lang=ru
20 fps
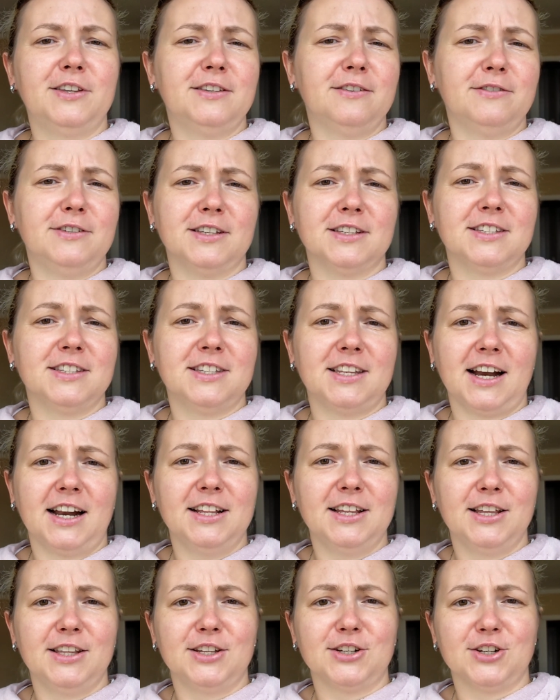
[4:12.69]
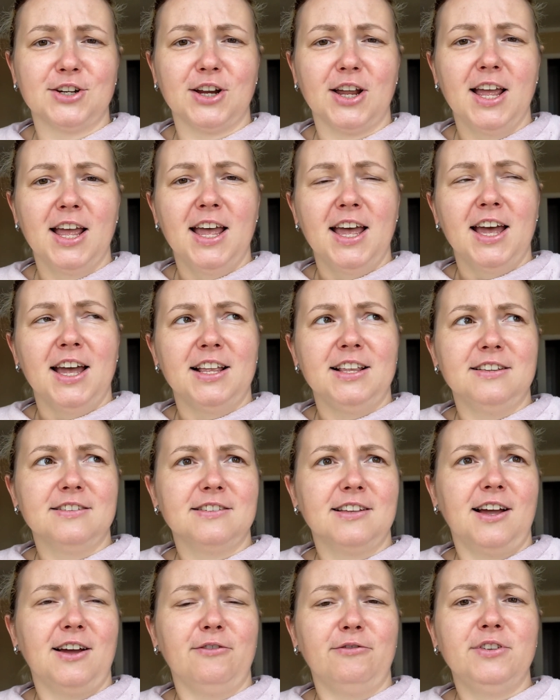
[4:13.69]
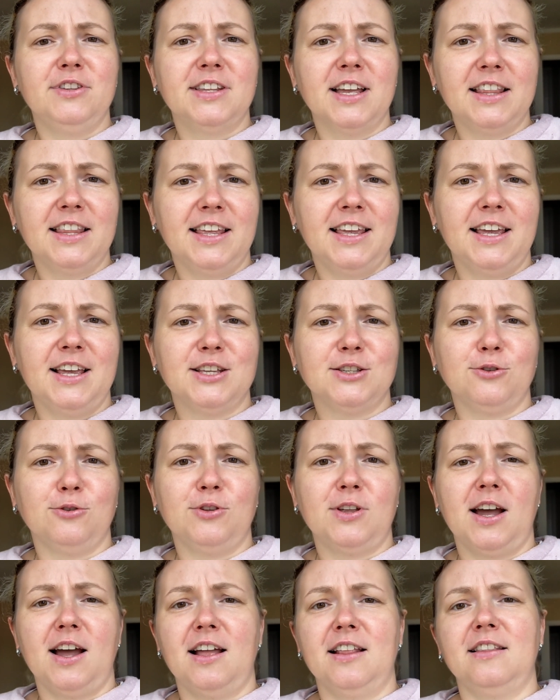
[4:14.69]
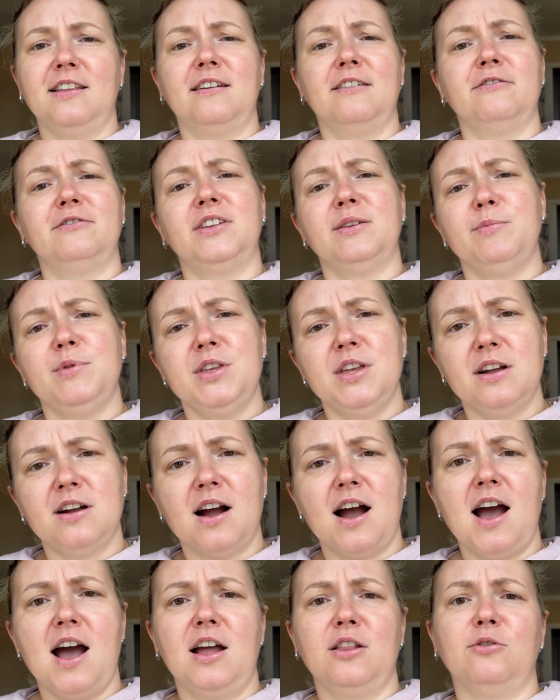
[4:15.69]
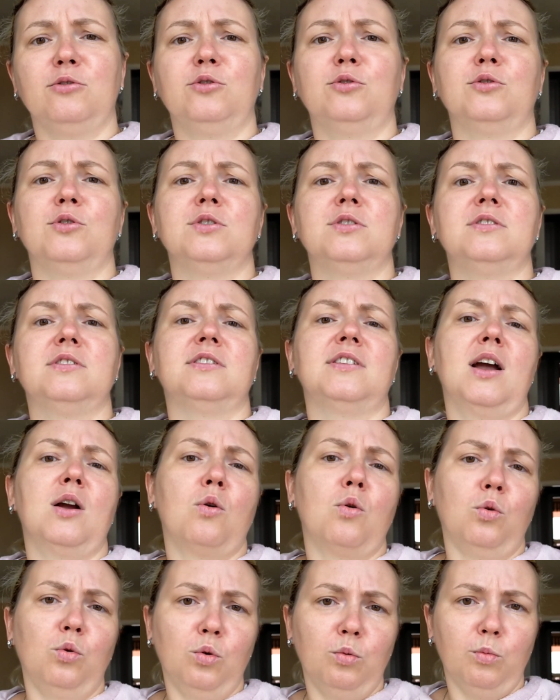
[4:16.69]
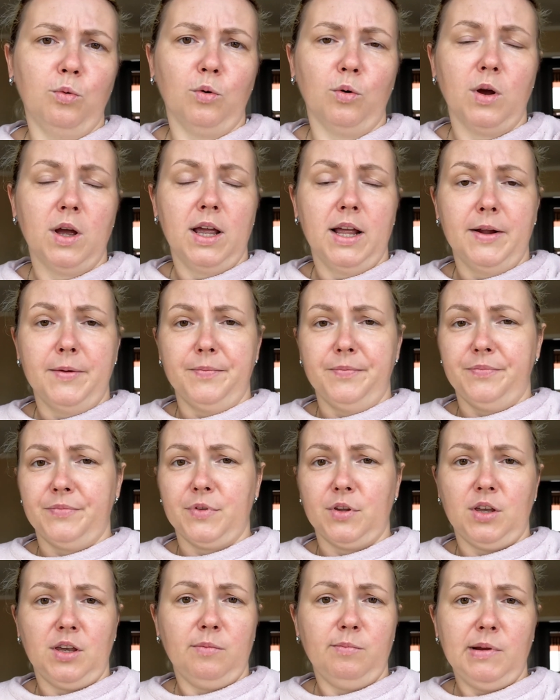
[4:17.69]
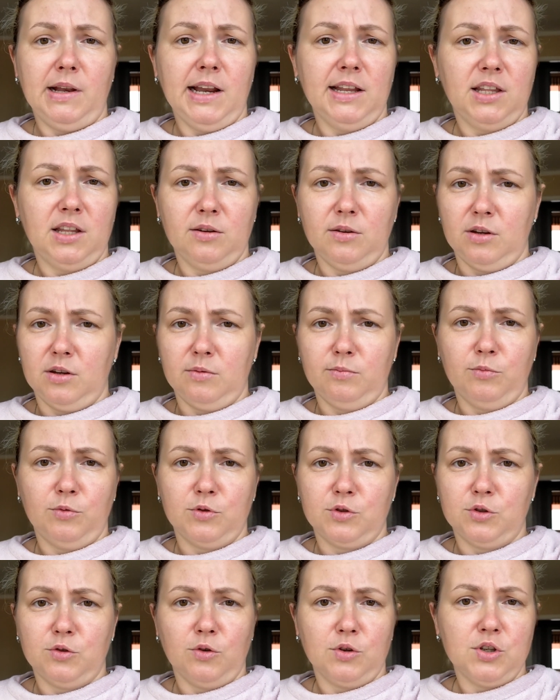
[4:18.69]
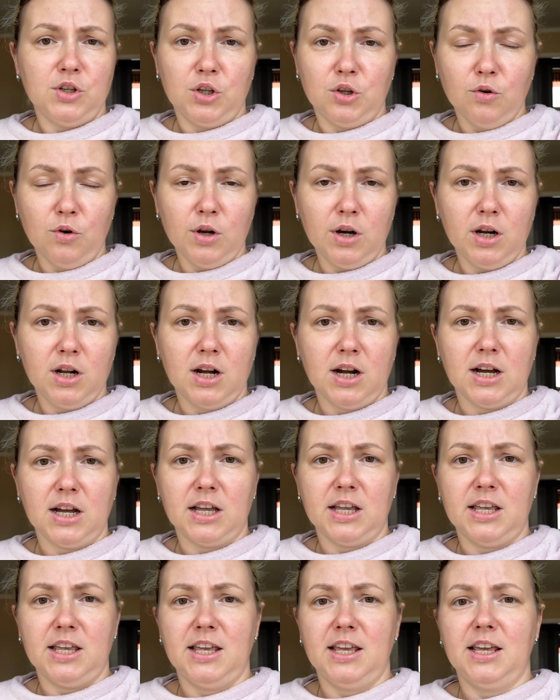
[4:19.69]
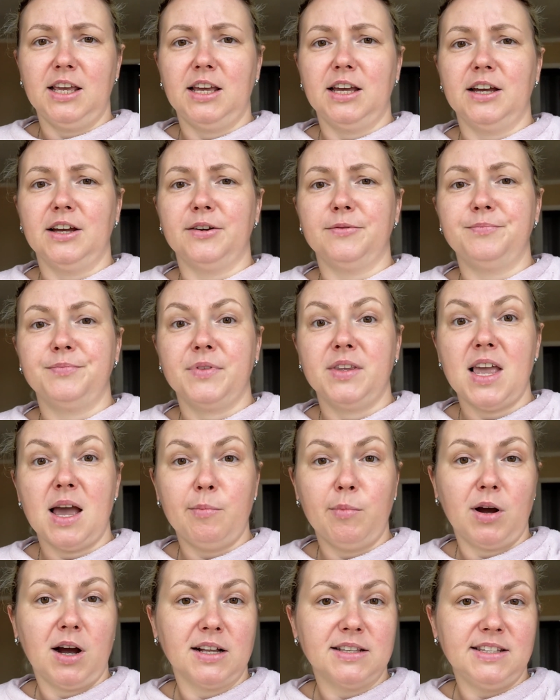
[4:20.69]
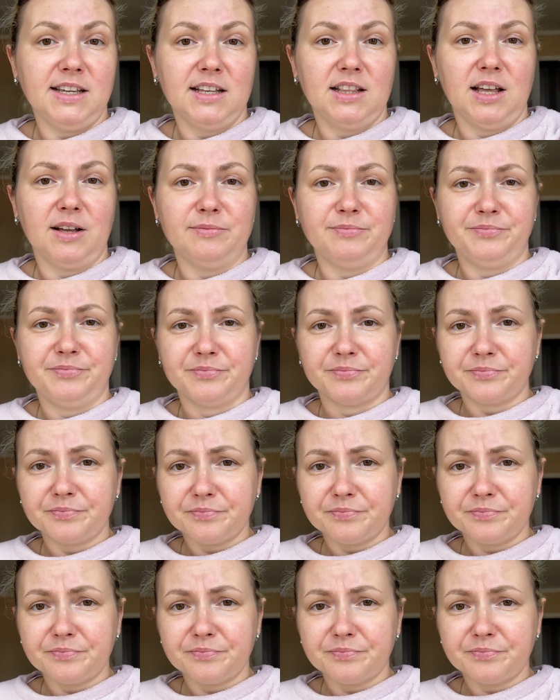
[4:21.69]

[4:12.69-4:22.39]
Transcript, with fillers: вот эти все страны, даже, не знаю, в Индонезию, да, в Доминикану, то есть на Кубу. И билеты будут стоить недорого, и я бы хотела